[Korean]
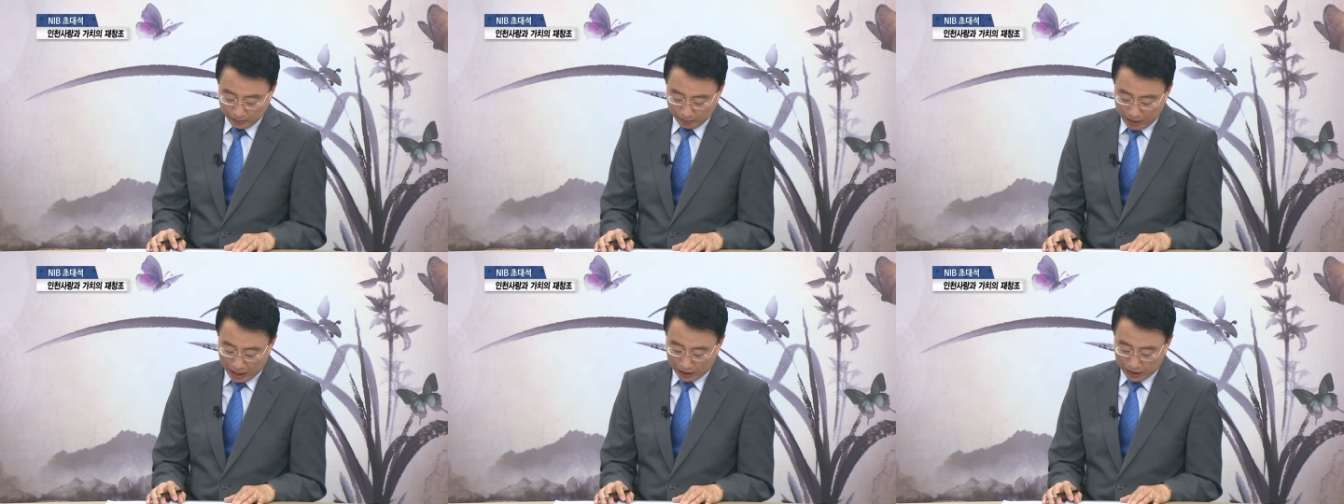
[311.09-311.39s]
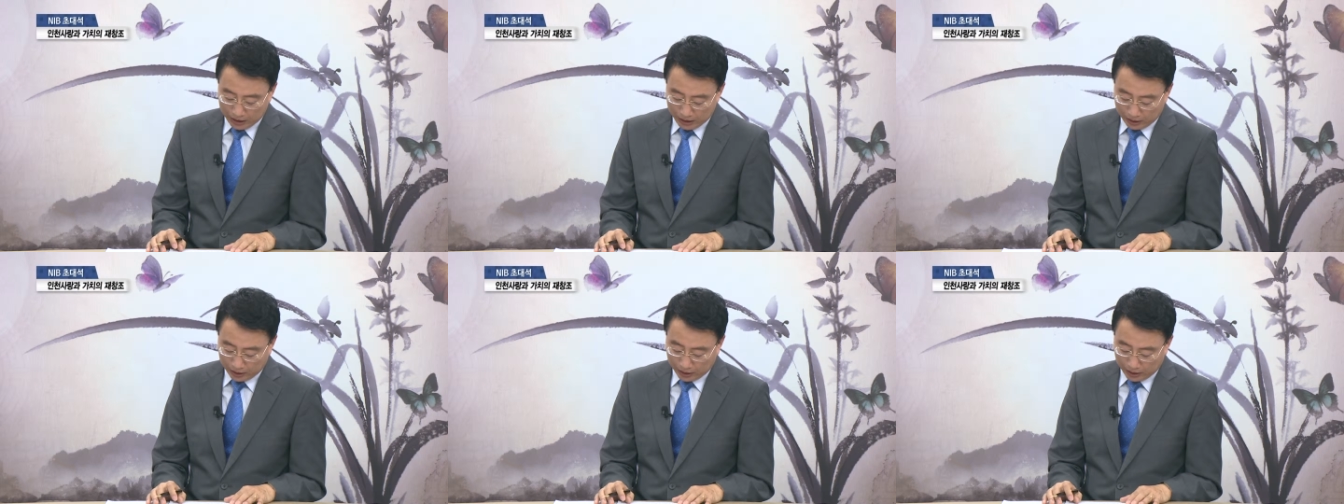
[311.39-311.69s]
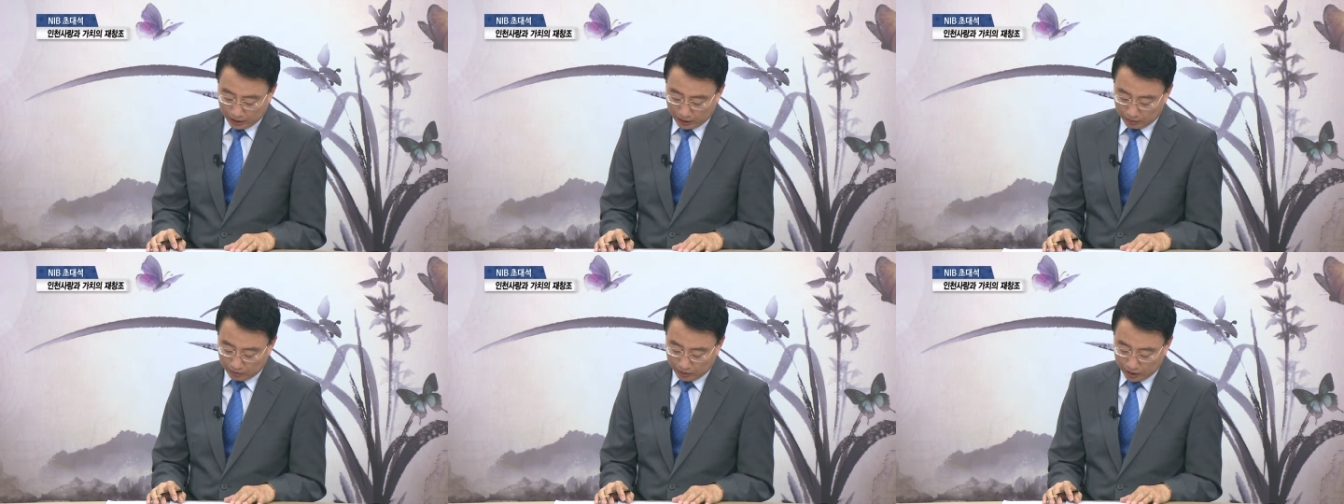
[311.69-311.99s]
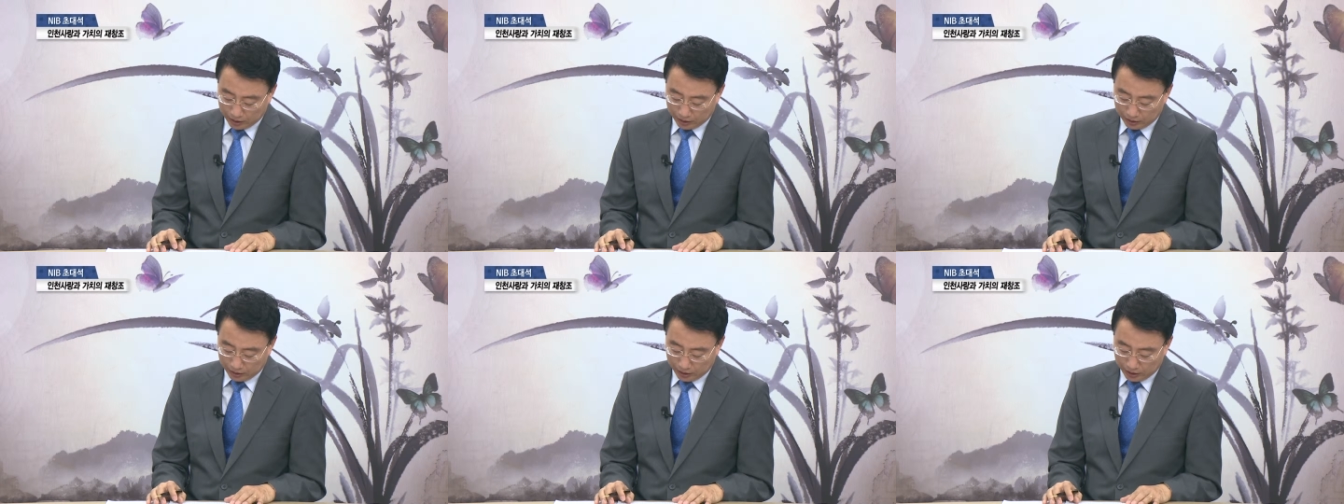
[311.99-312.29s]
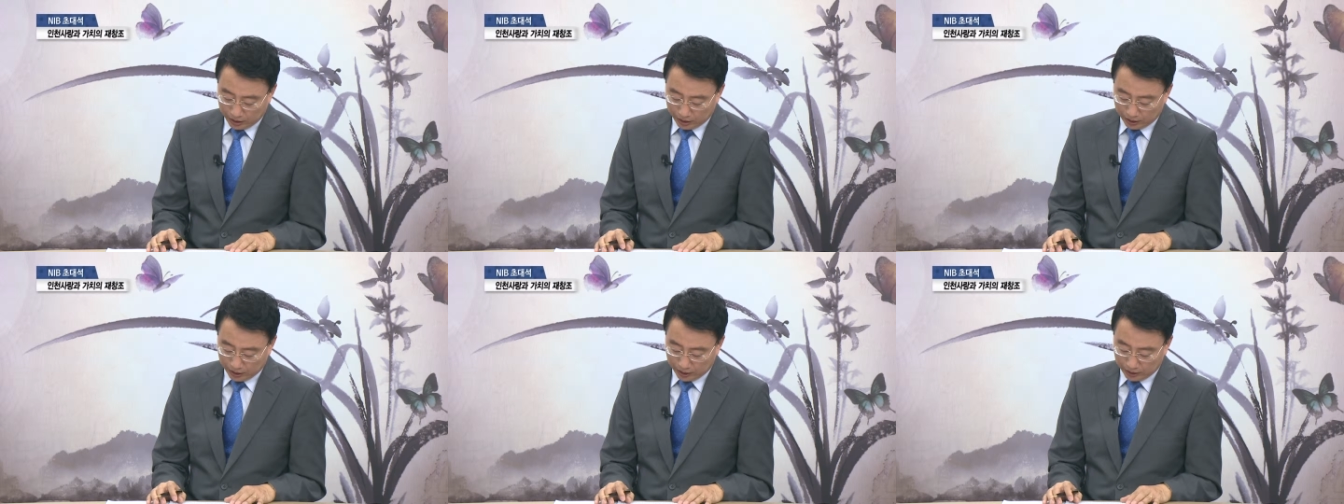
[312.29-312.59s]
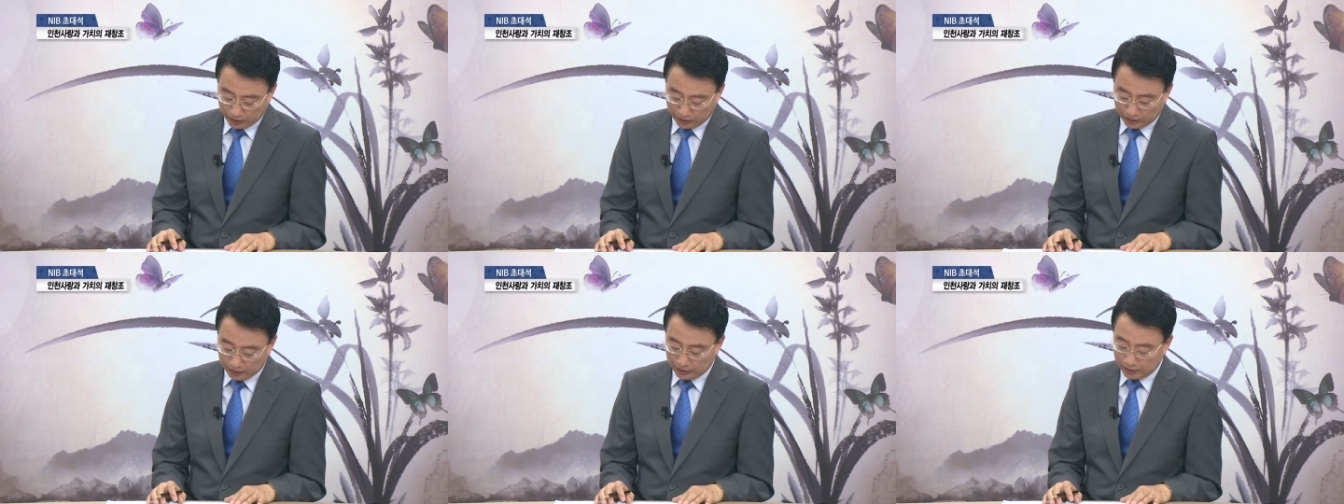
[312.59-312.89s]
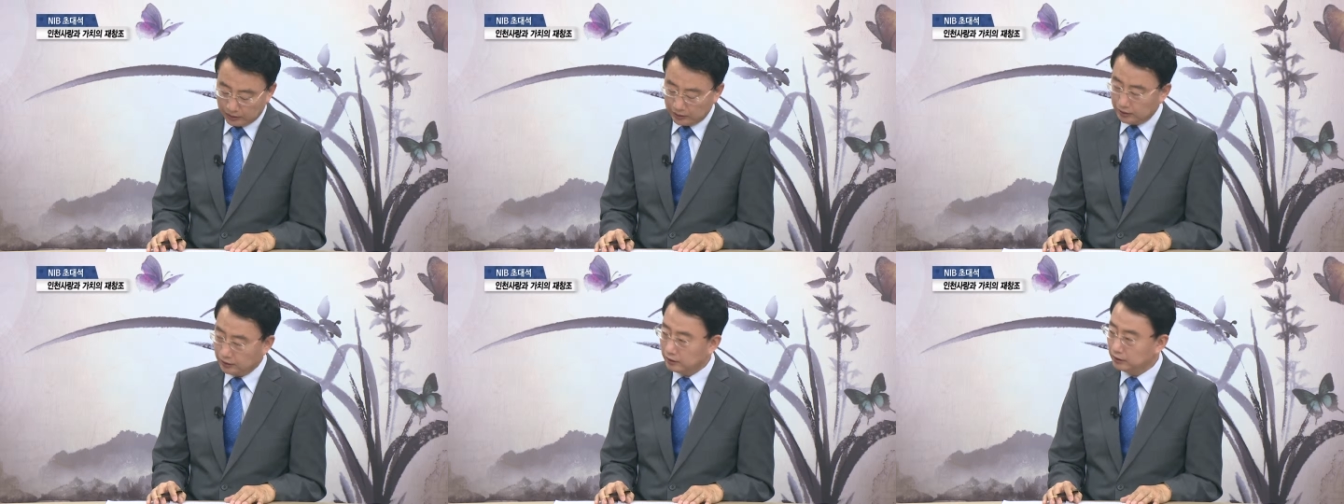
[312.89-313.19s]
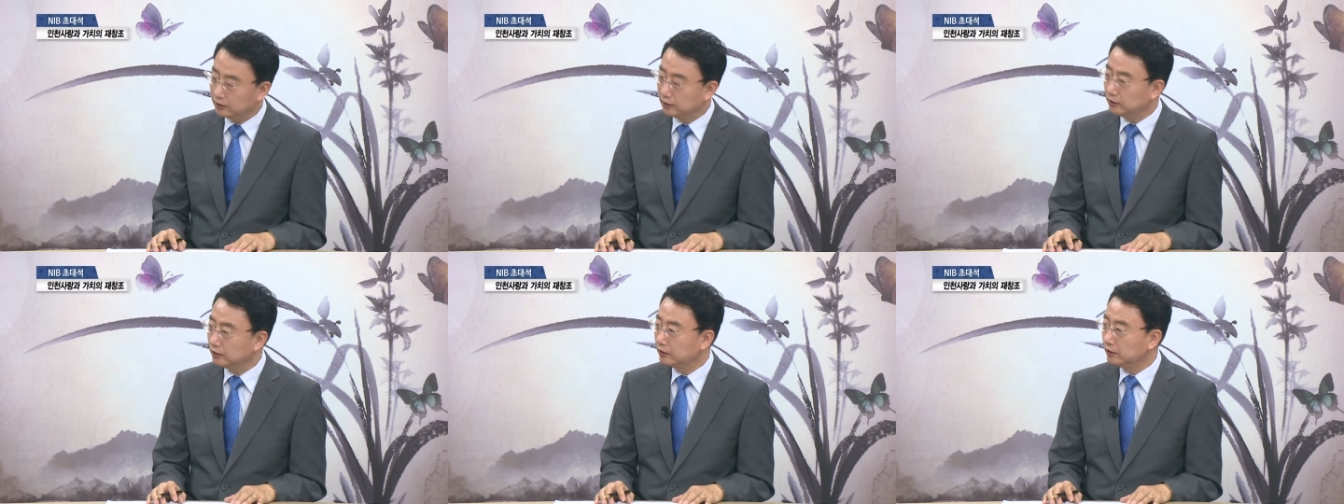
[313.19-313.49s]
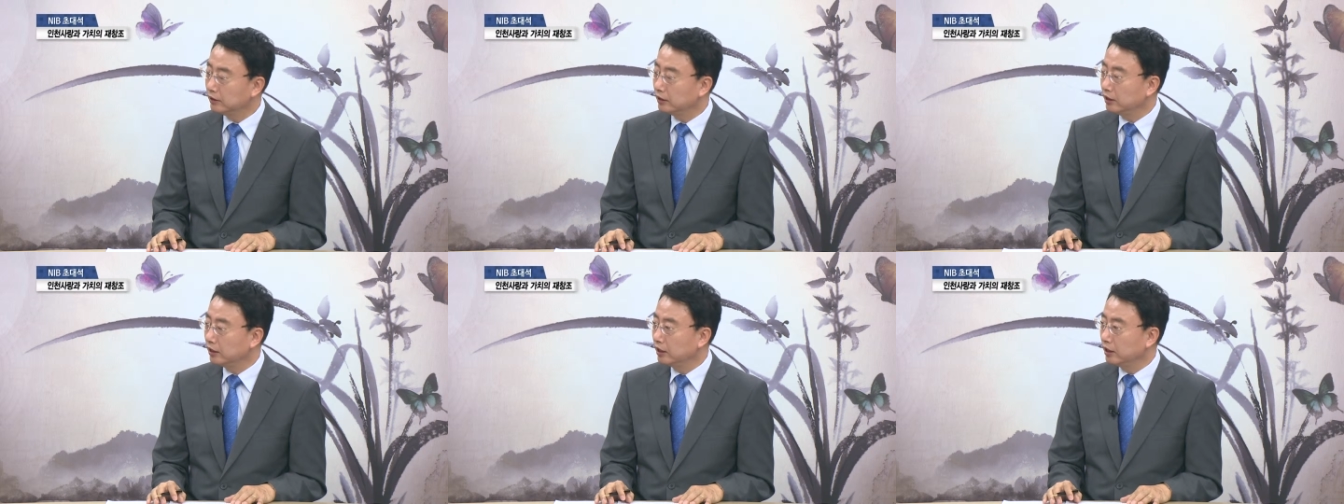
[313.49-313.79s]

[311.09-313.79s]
많이 있다라고 하는데 그